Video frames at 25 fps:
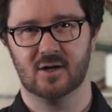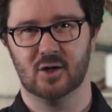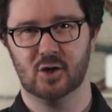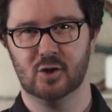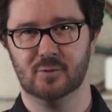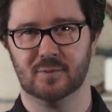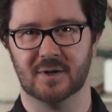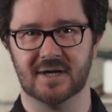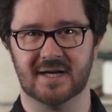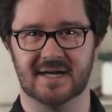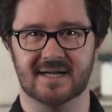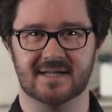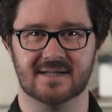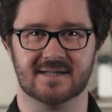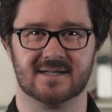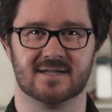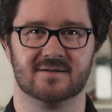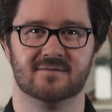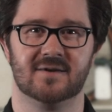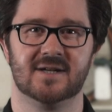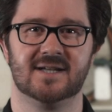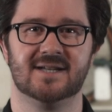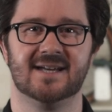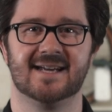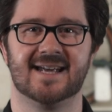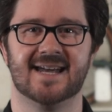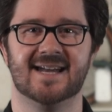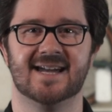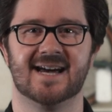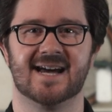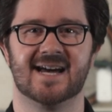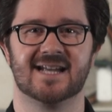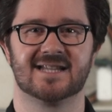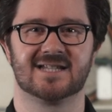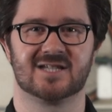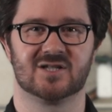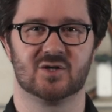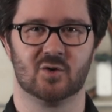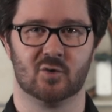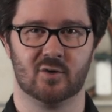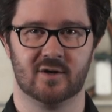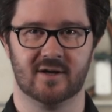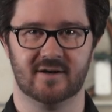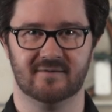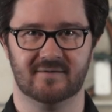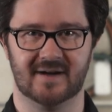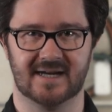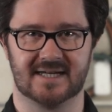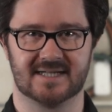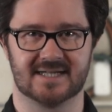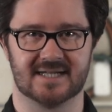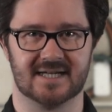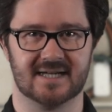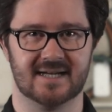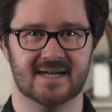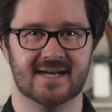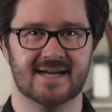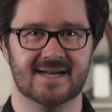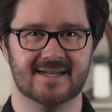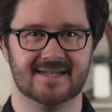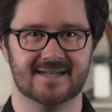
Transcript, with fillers: Übrigens wird der Generationenwechsel